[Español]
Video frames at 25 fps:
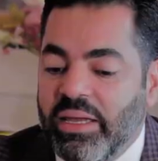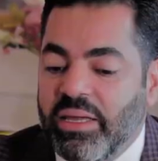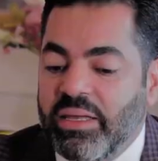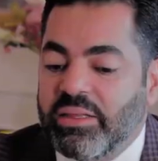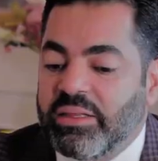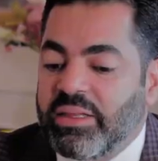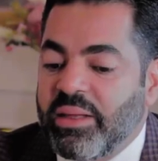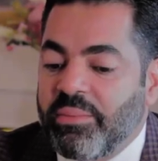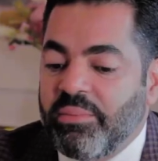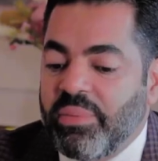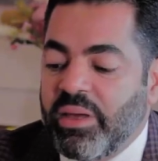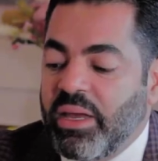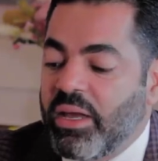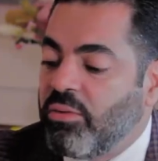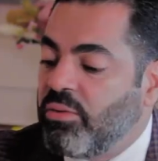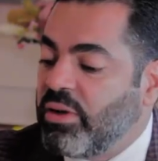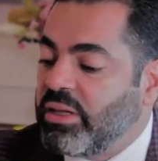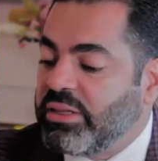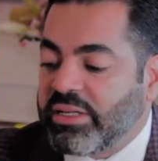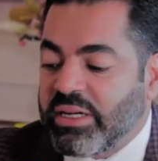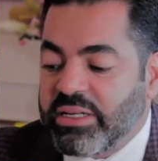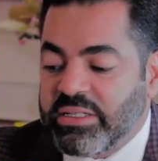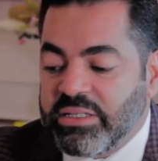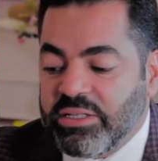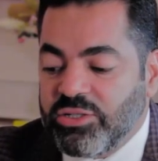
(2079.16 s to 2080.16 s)
y también
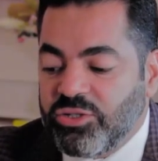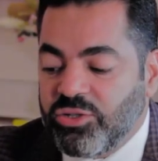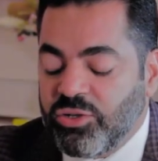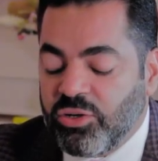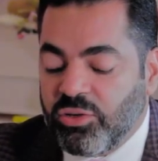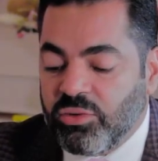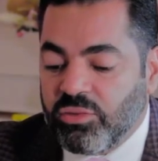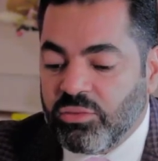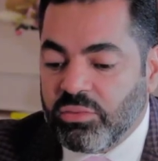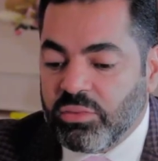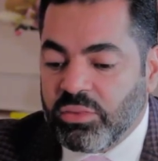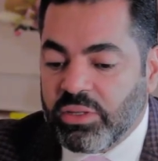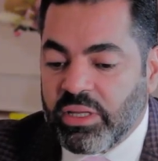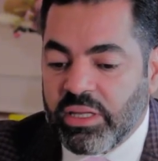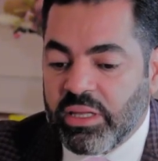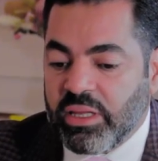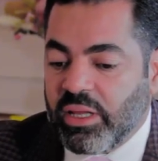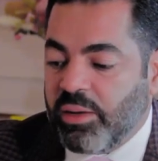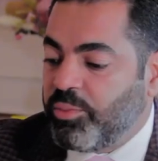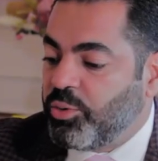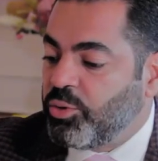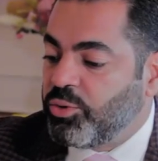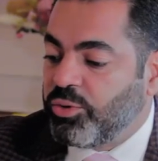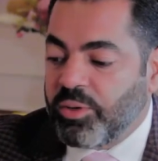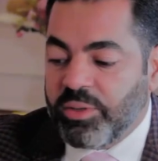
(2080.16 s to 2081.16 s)
una transición desde
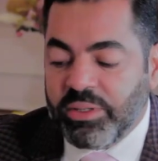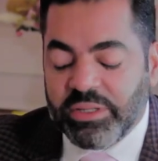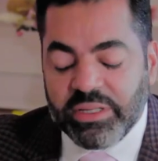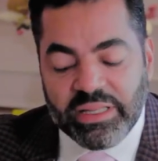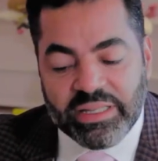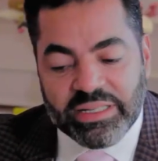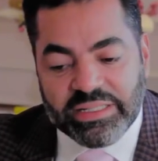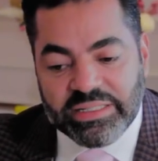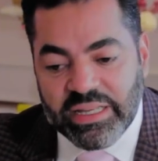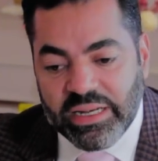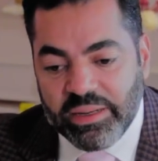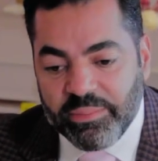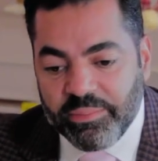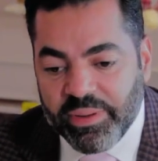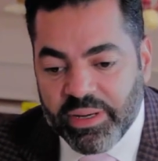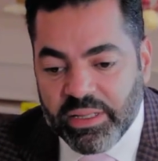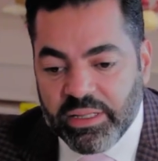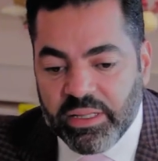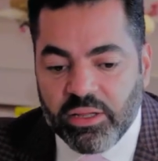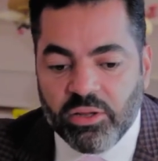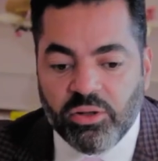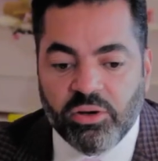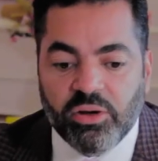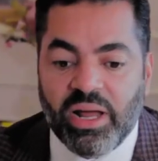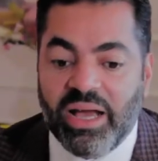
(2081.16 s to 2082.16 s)
el punto de vista de ser
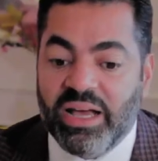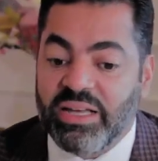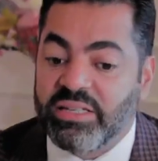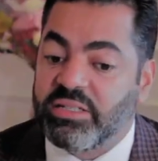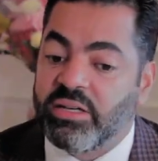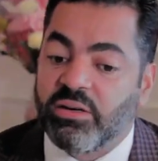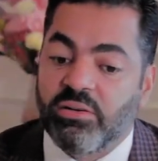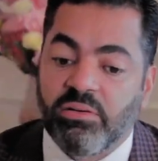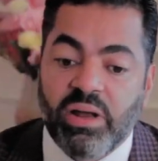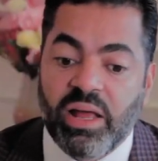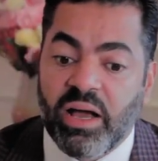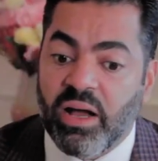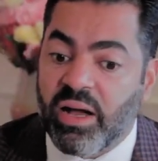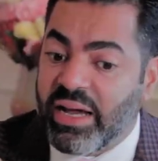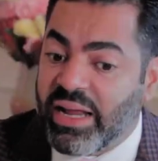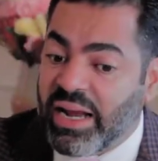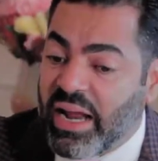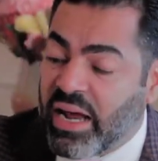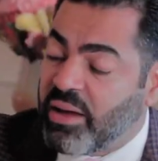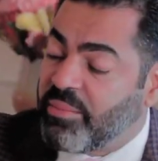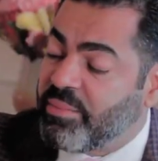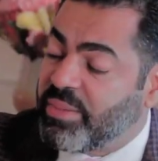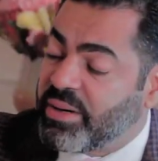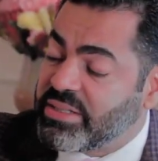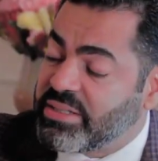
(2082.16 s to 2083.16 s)
emprendedor a ser una
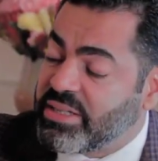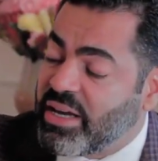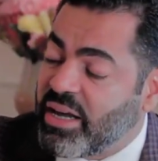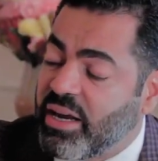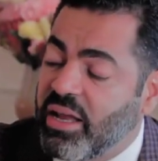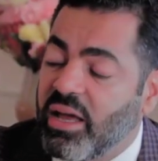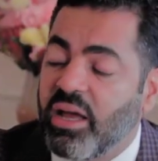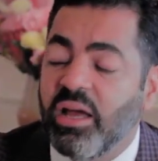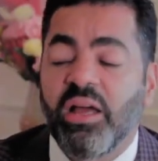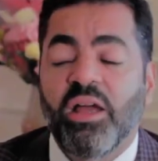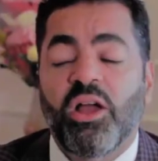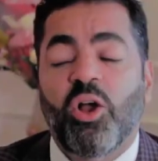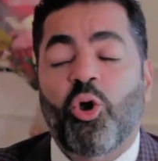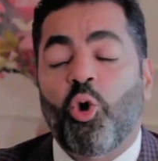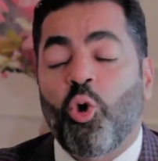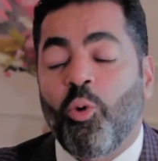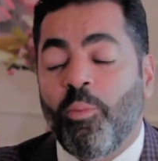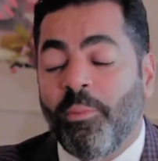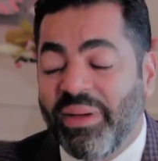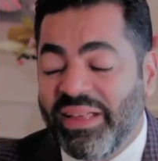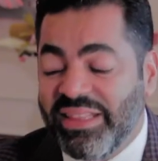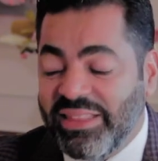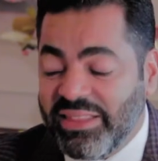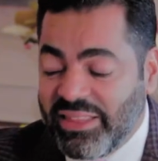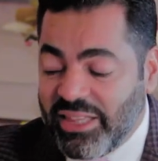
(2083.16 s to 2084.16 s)
gran empresaria
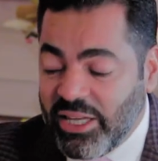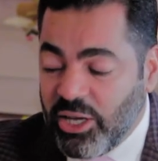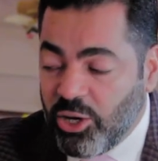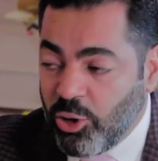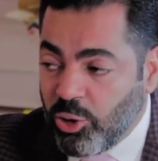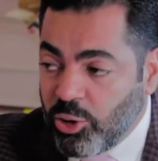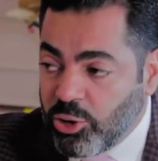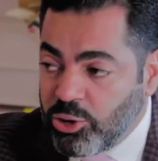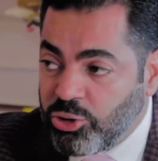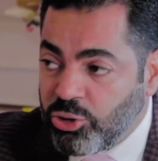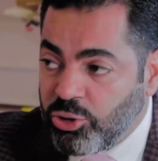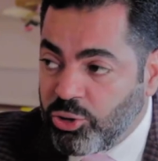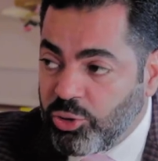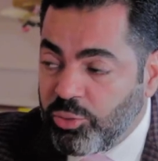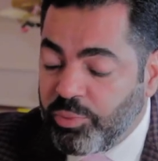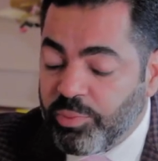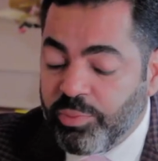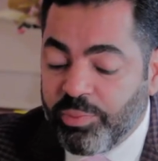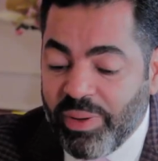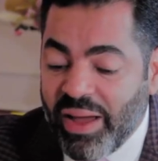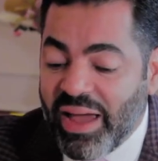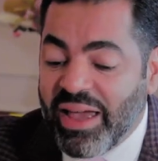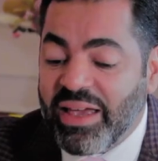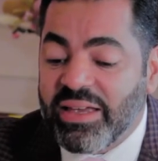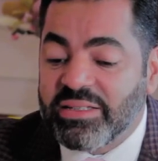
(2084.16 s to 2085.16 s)
con 28
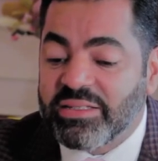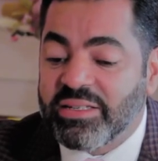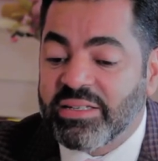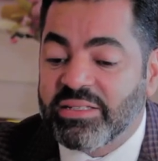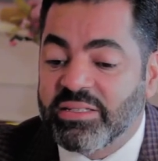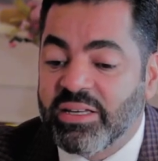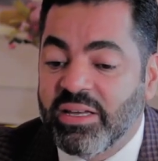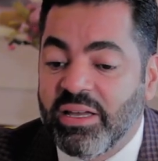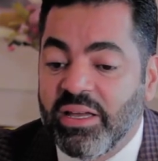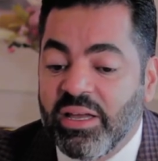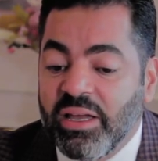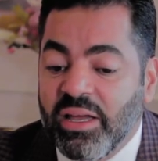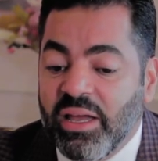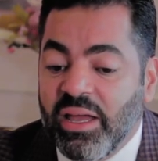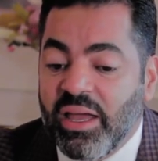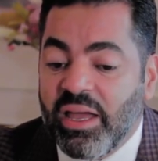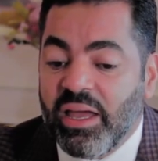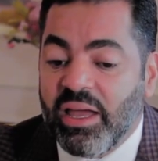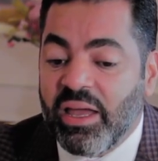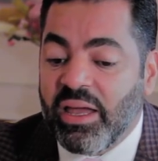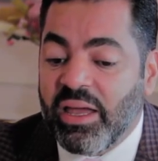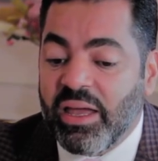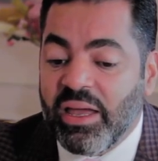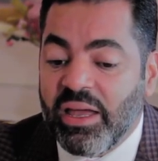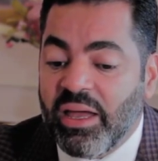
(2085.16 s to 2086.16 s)
países
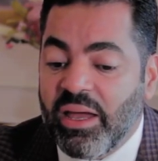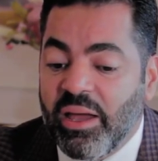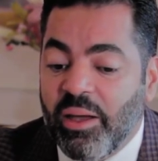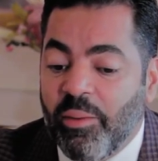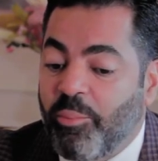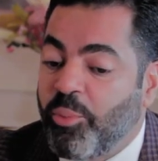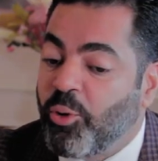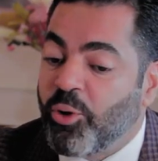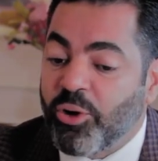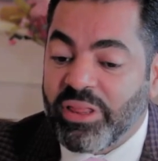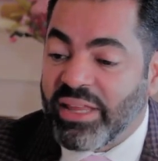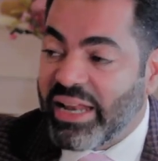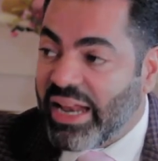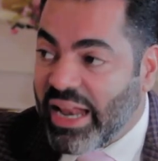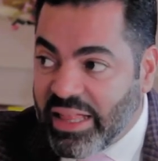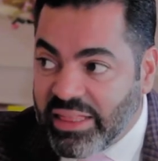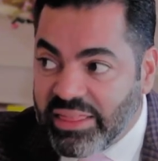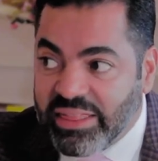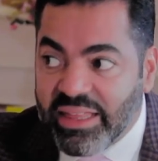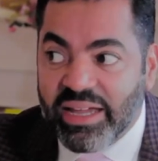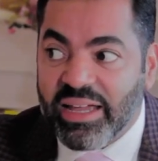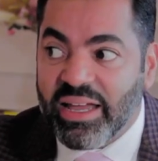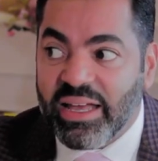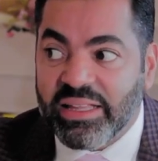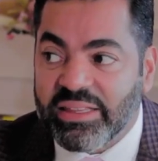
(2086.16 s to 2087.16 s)
eh, por
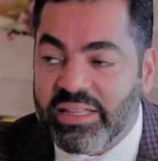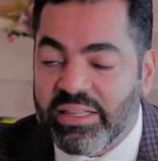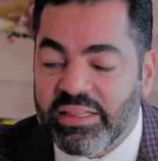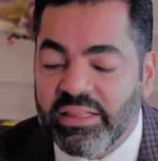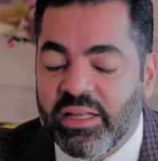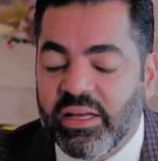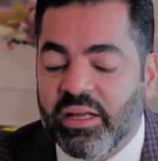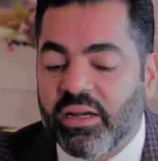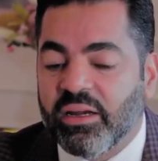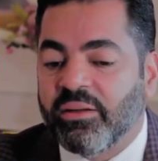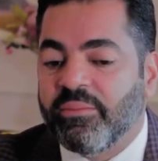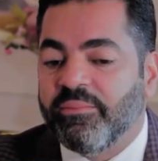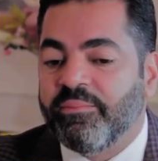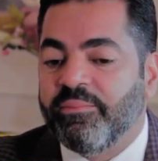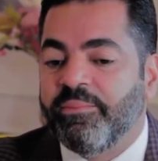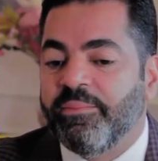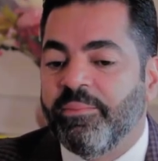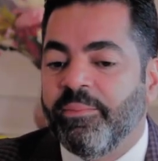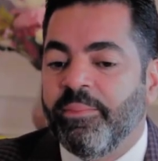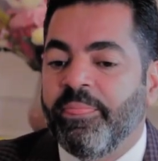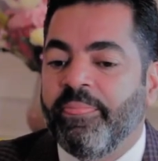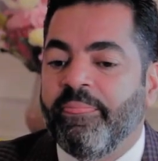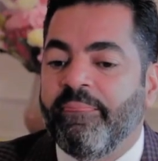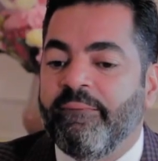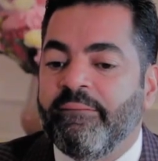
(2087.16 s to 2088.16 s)
delante que atender,
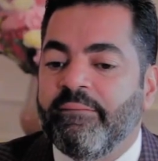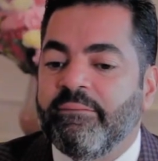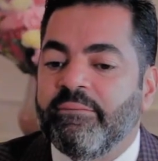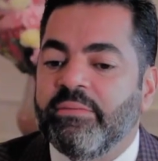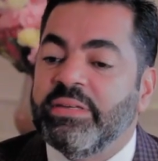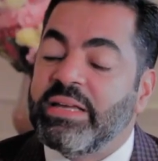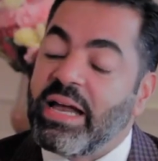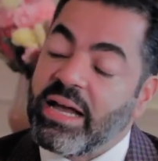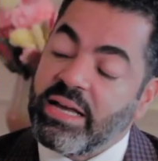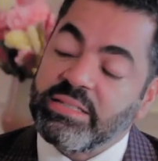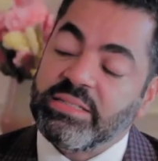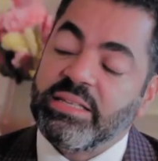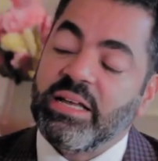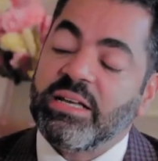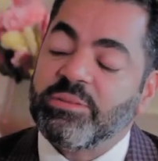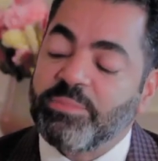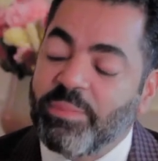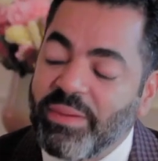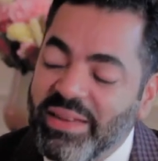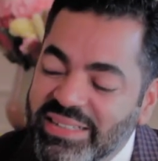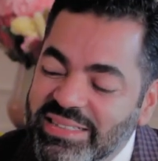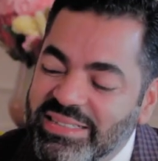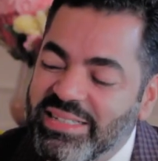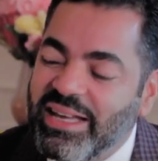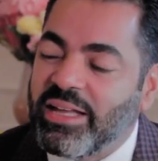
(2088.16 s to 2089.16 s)
ya estás
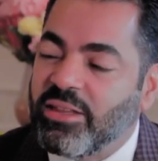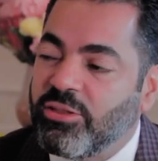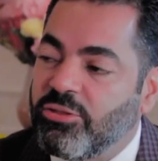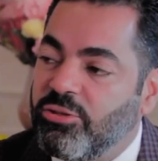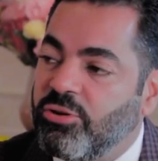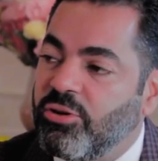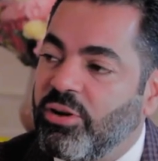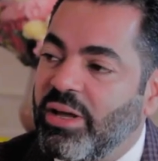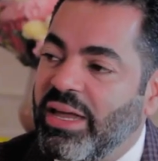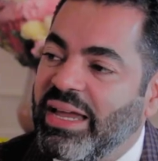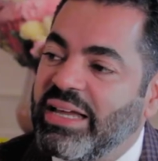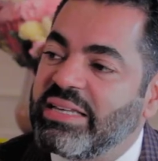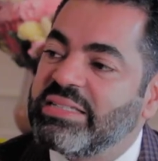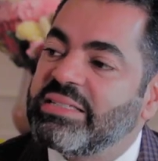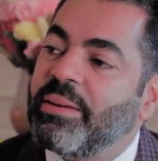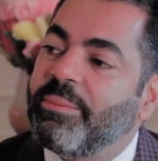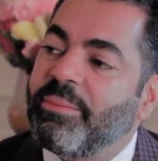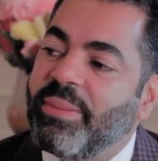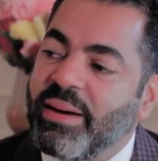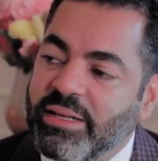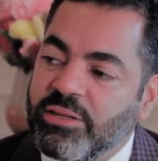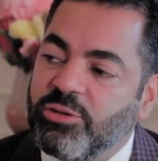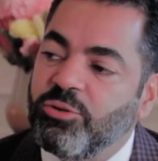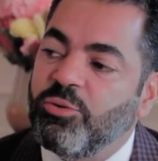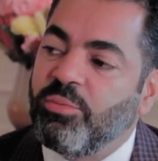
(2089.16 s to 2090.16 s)
pensando en esa
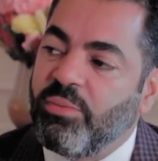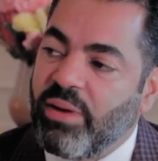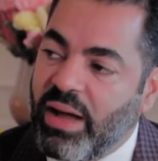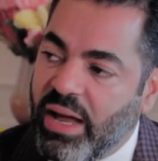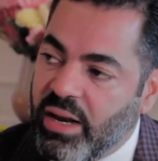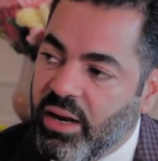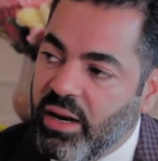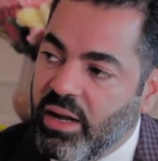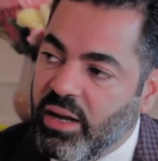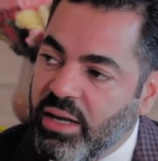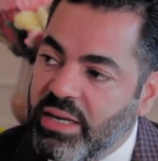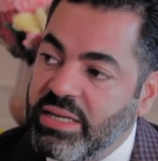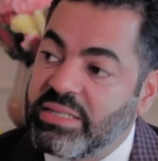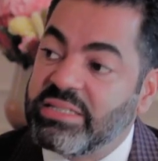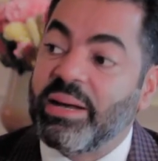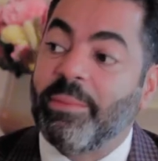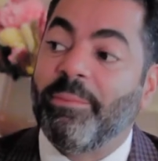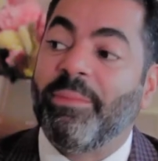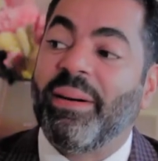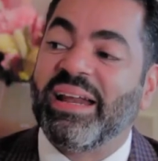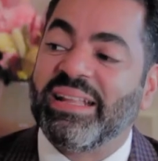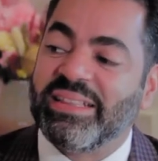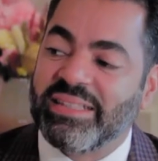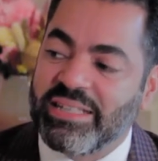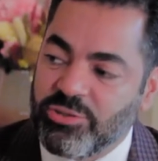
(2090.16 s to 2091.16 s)
parte humana, en esa
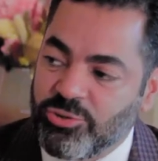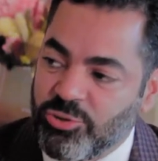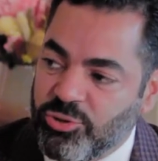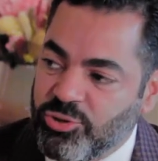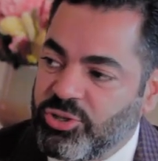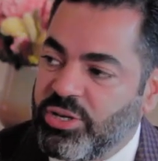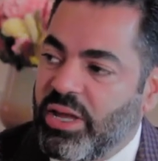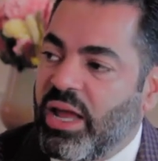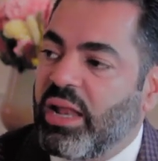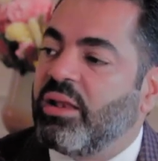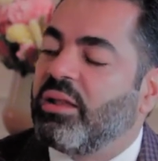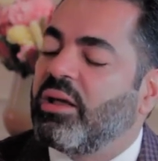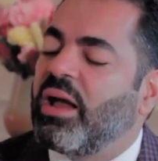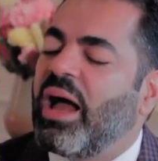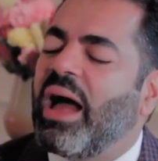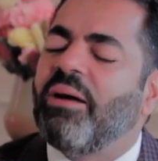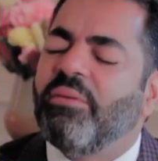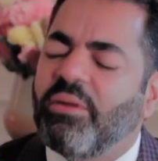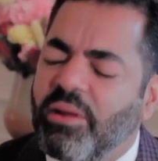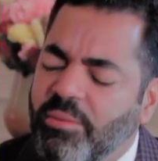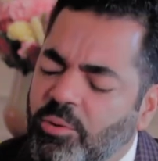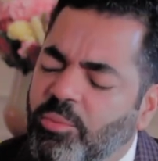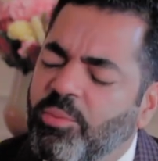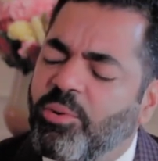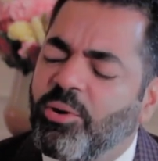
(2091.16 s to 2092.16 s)
parte social.
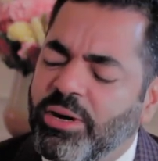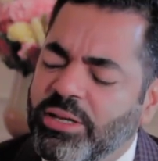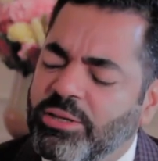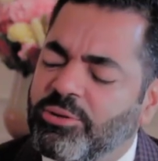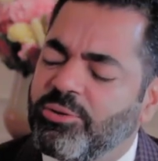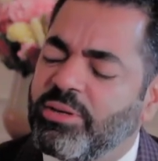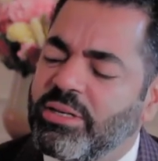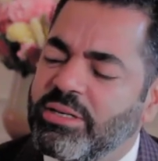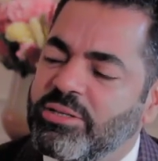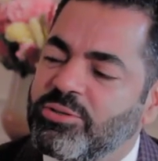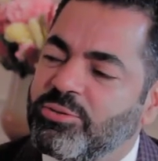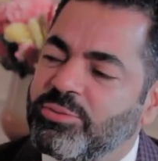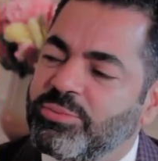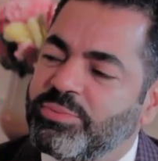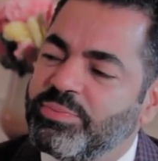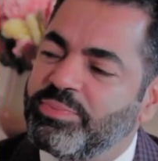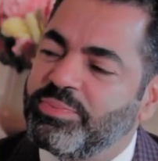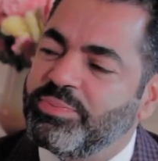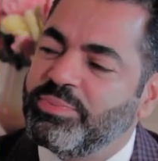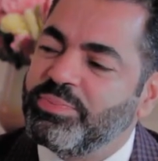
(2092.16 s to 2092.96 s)
Hablamos un poquito de eso.